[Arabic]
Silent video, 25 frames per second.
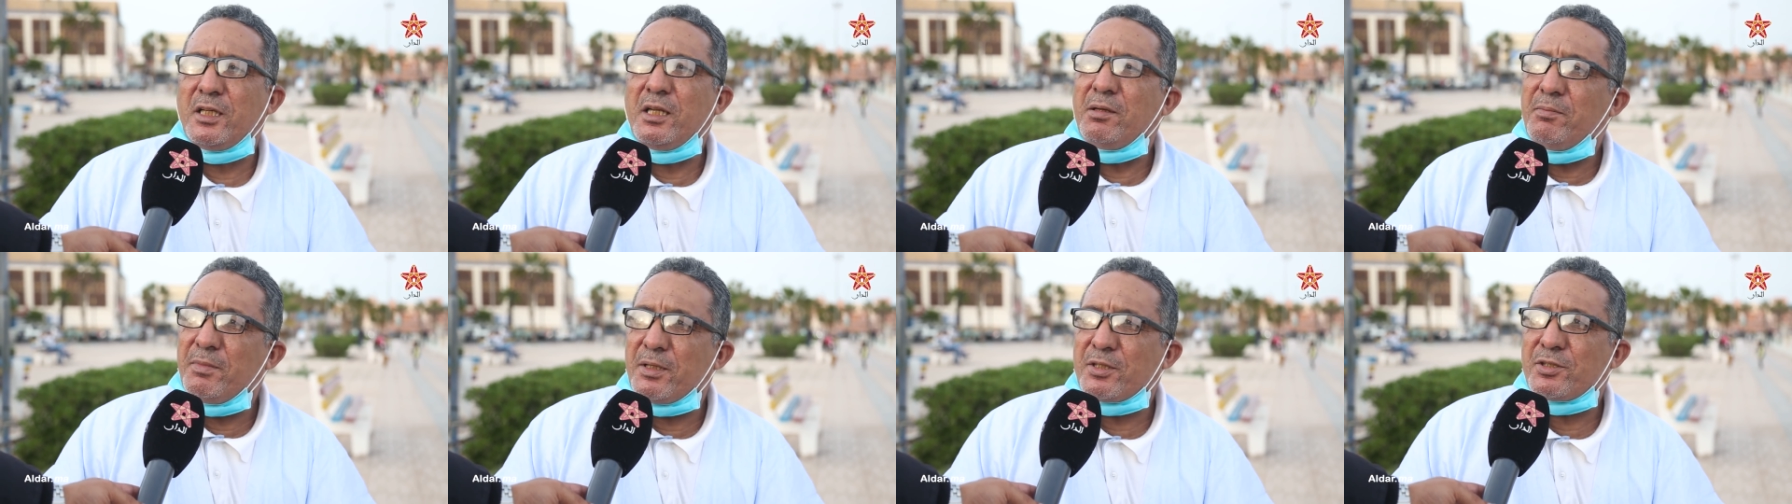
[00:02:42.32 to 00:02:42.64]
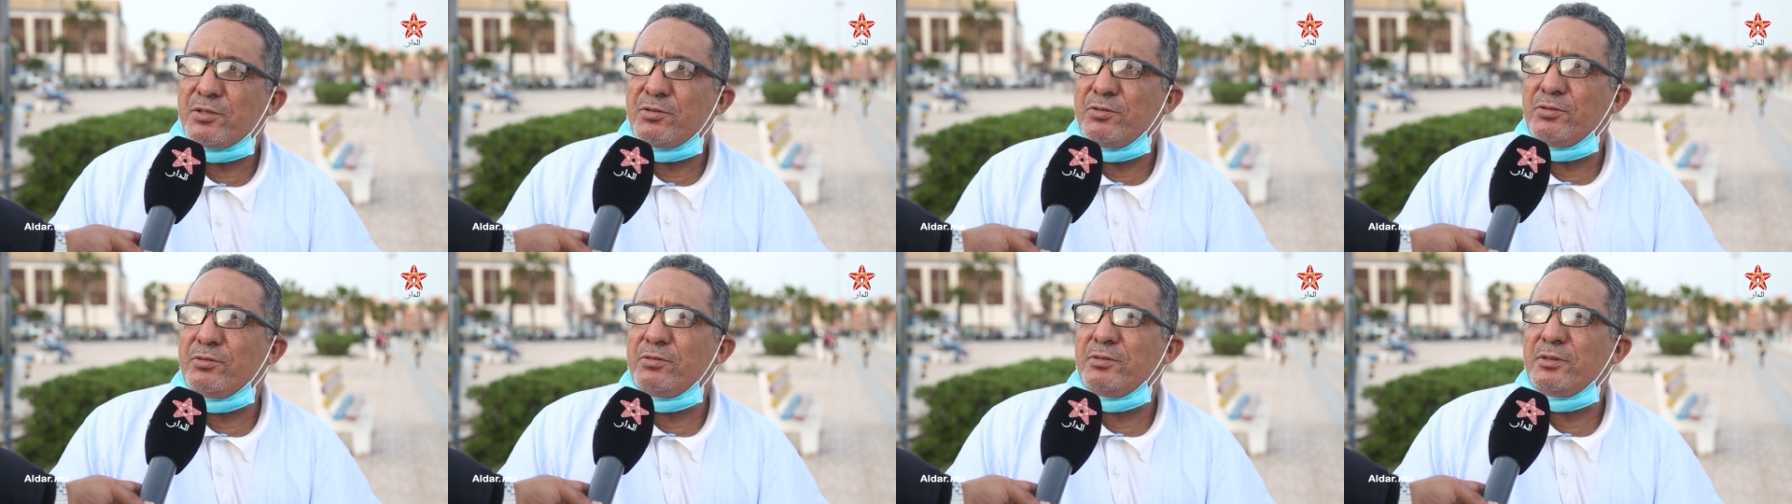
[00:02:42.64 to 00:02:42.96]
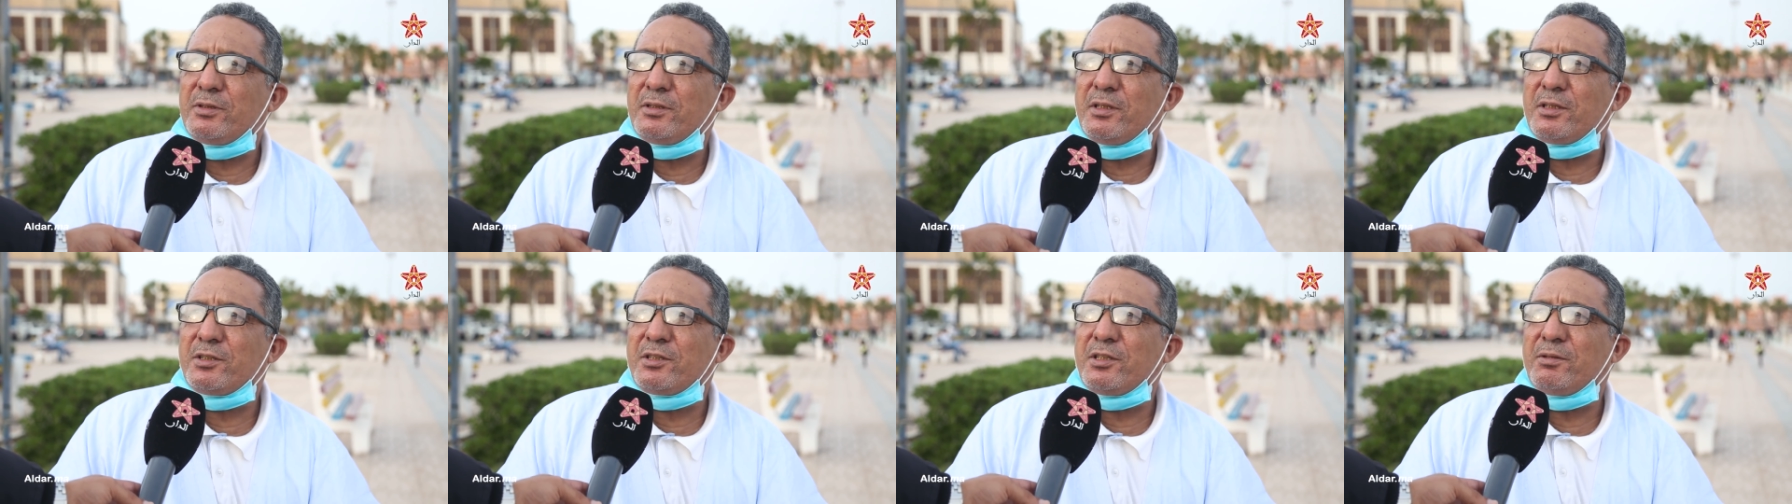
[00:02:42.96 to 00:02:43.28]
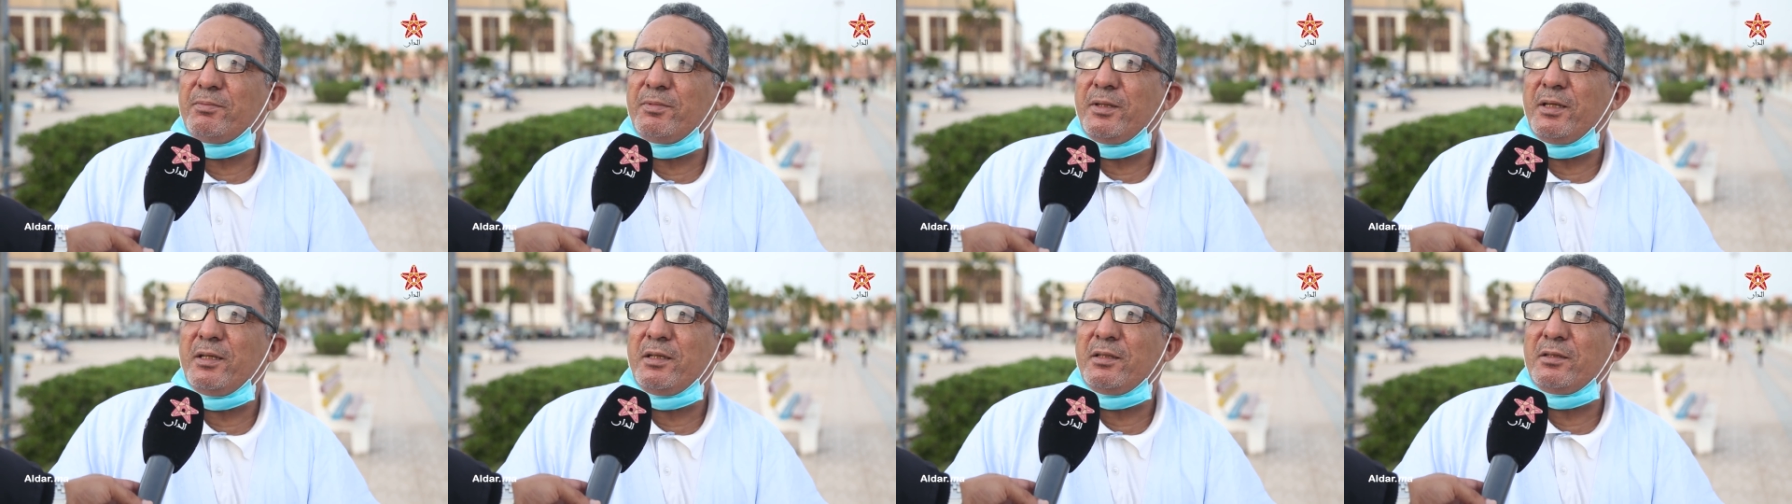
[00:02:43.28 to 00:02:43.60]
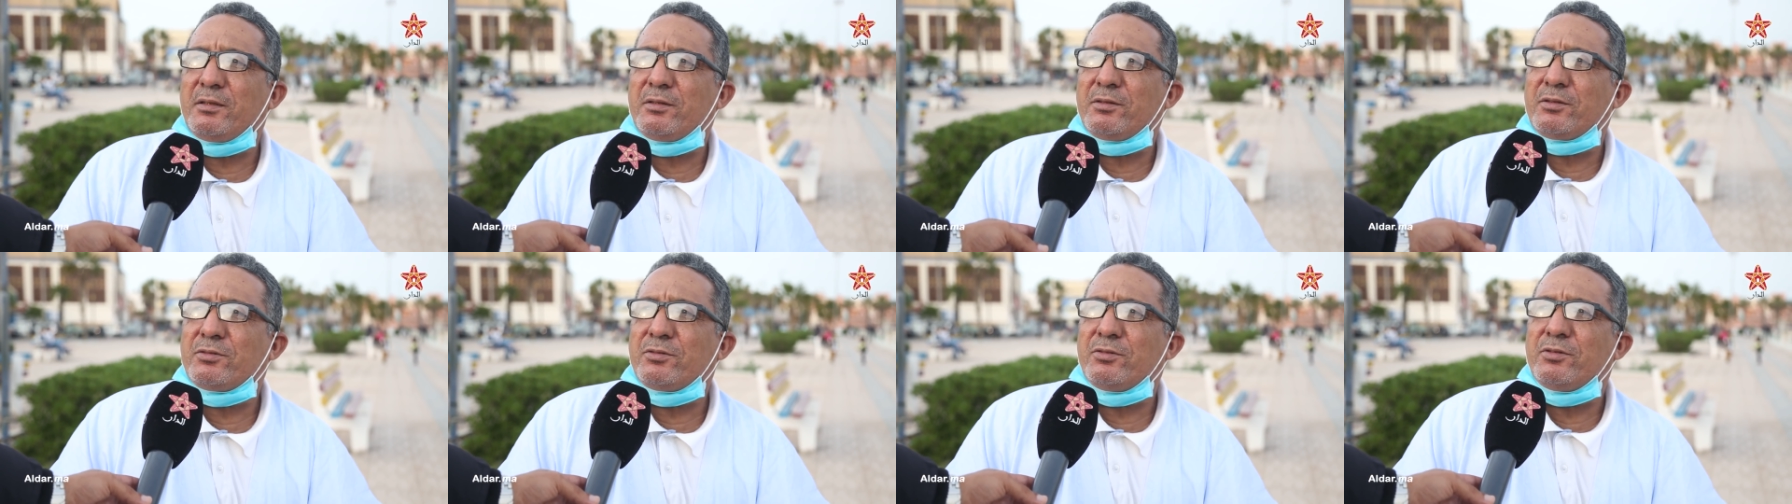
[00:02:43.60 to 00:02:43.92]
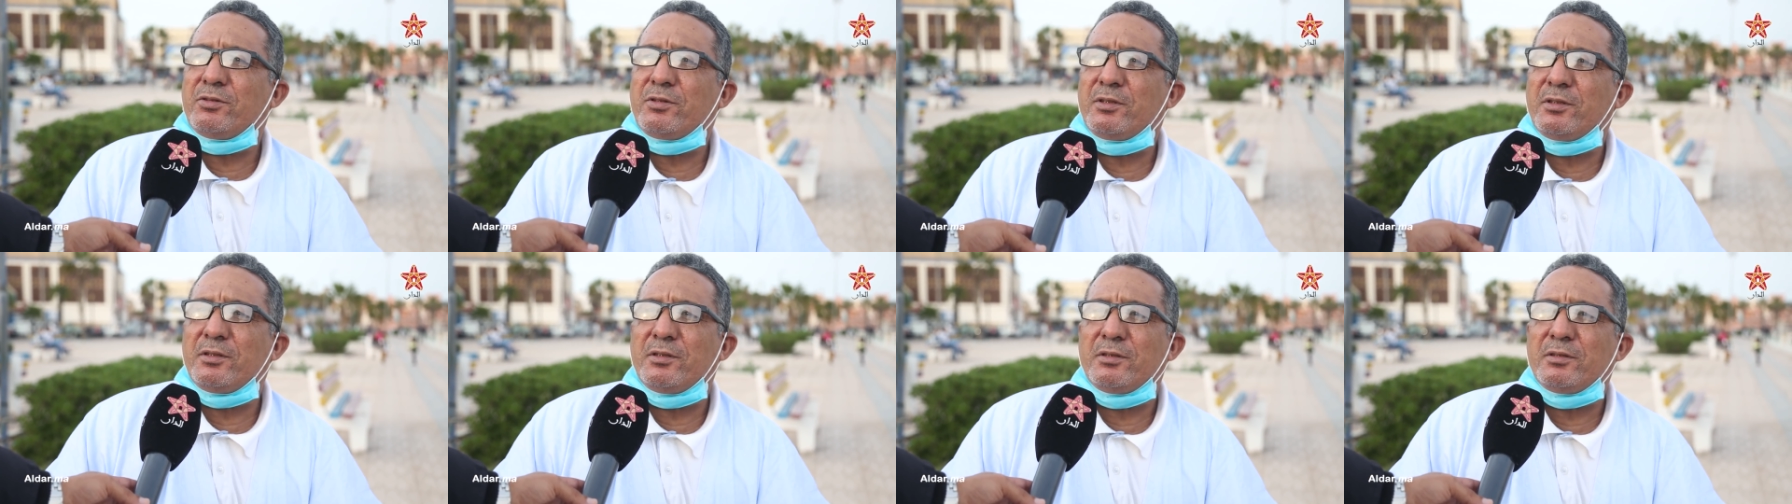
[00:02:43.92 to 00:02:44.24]
المسؤول يجب أن
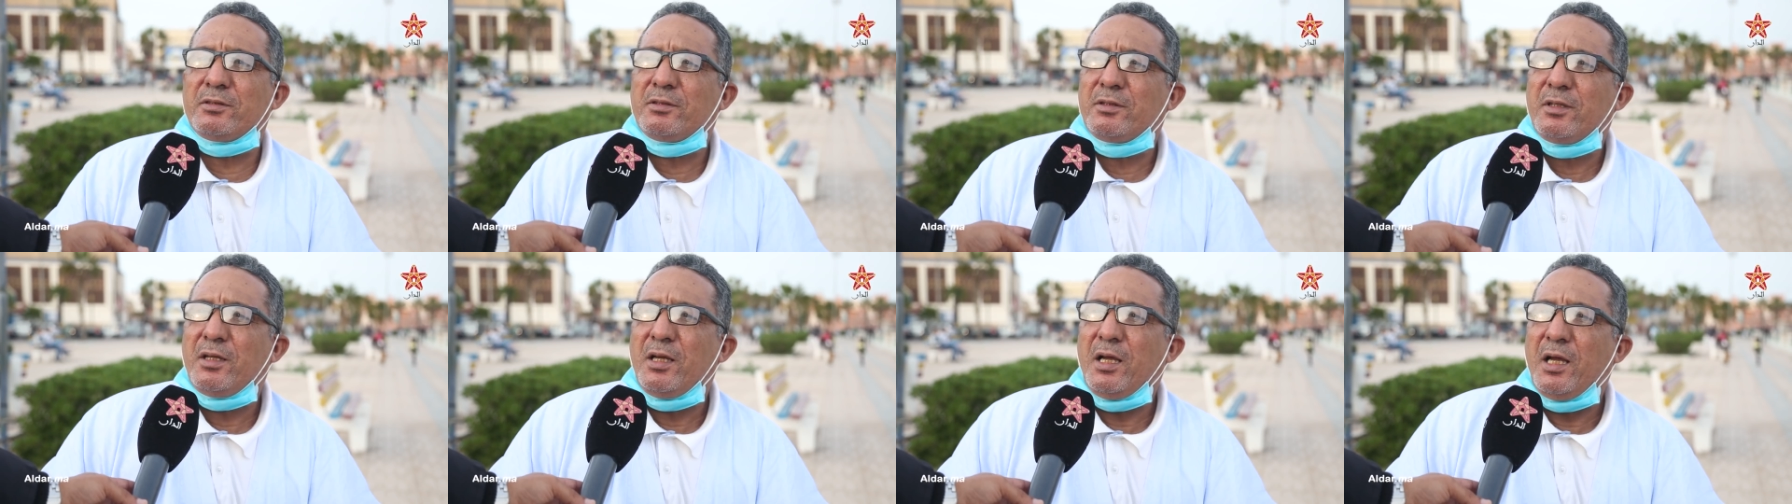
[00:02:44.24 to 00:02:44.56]
يكون